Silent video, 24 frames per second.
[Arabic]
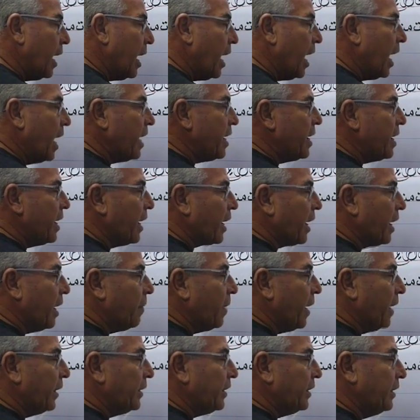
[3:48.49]
انهي كا
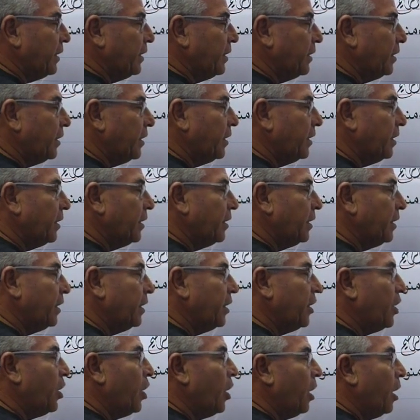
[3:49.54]
بقى دي
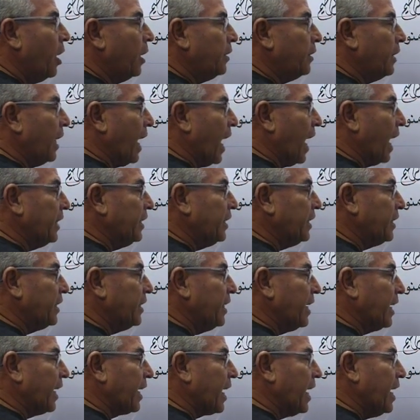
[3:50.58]
ده انا عندي
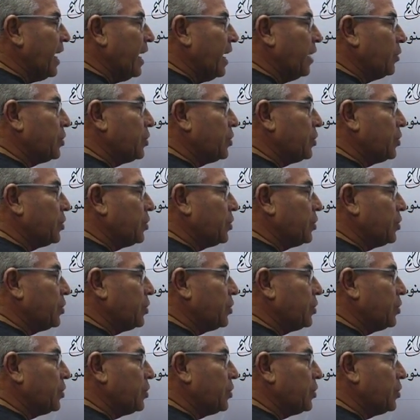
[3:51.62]
اتنين كا يا